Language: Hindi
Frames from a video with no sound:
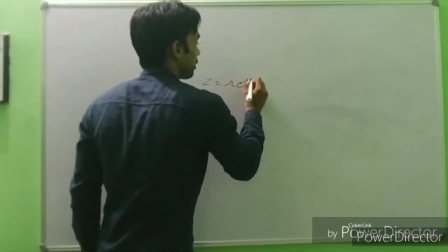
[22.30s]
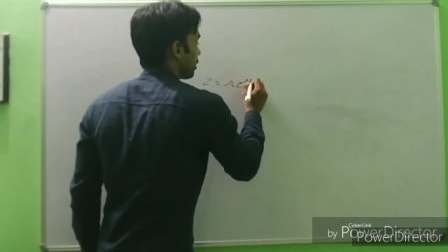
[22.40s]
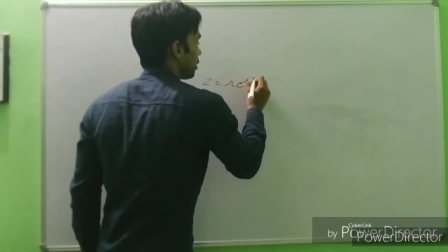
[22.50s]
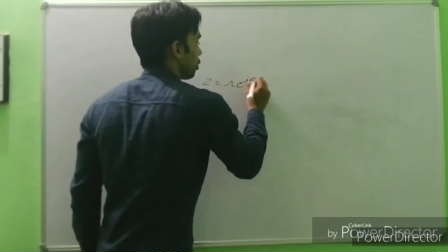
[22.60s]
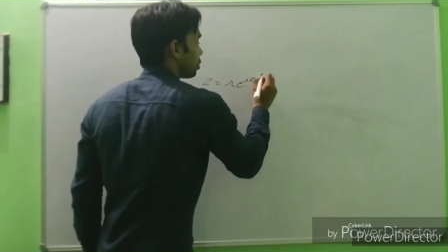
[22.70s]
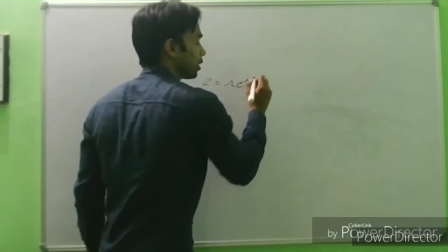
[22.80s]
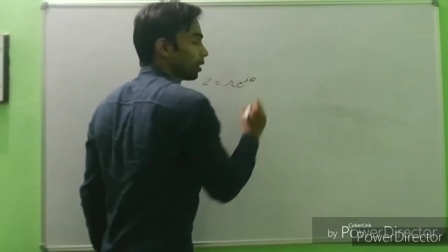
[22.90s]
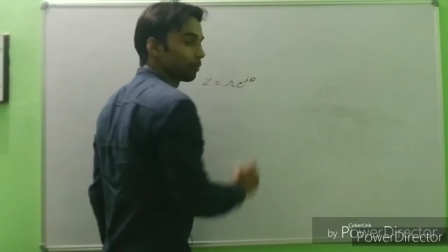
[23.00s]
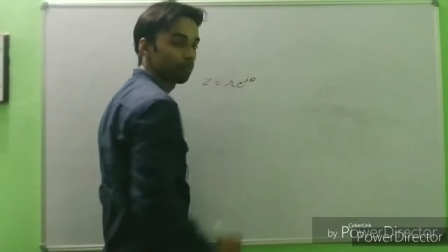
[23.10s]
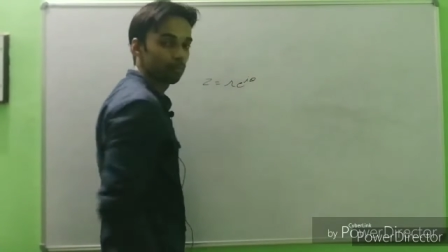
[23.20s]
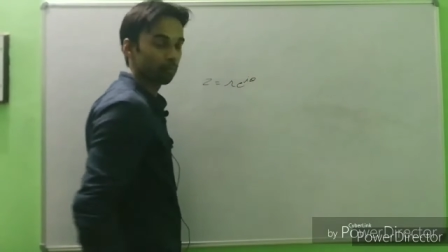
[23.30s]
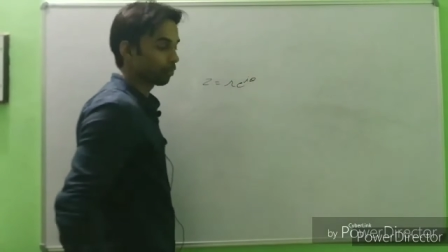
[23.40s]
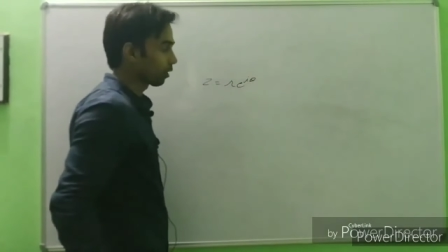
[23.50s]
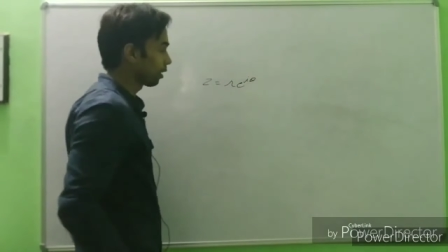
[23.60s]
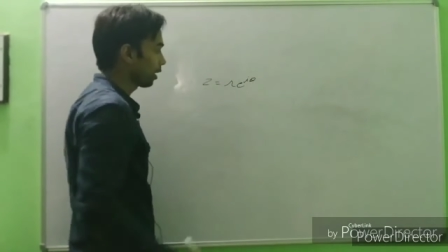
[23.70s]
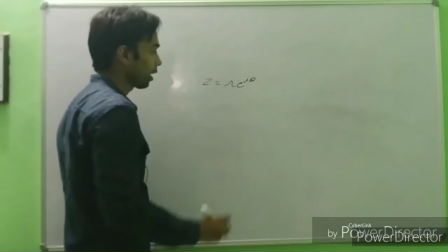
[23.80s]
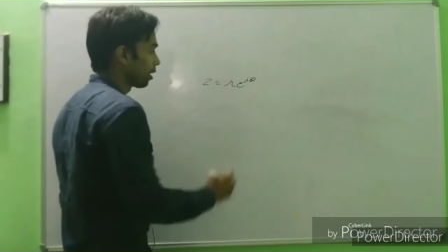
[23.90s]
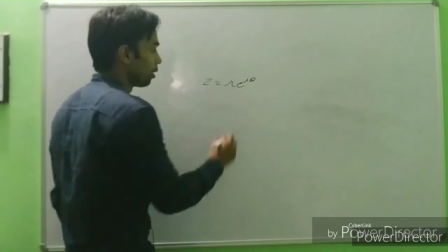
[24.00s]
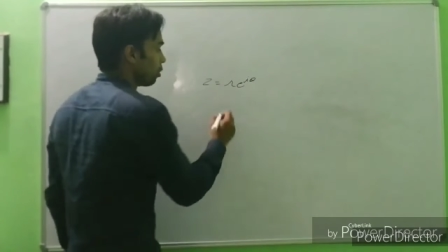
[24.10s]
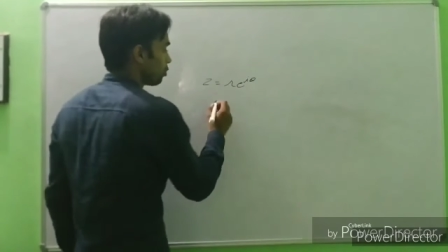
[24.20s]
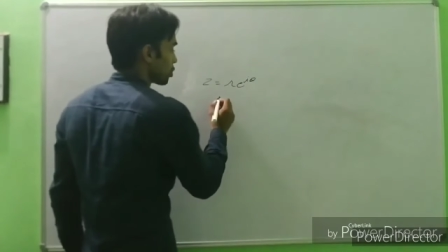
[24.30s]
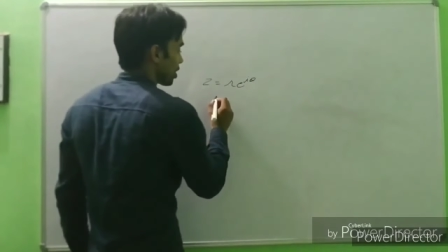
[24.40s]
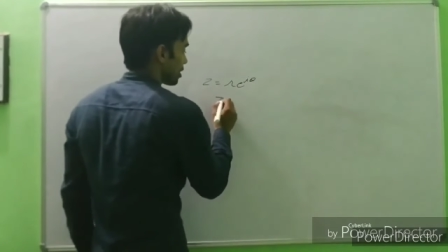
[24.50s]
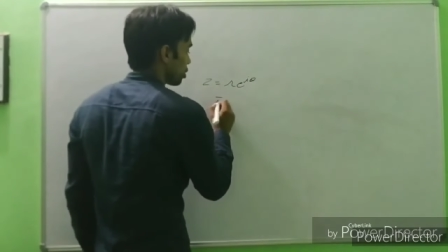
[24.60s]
का फिफ्टा होता है ठीक है दिस इज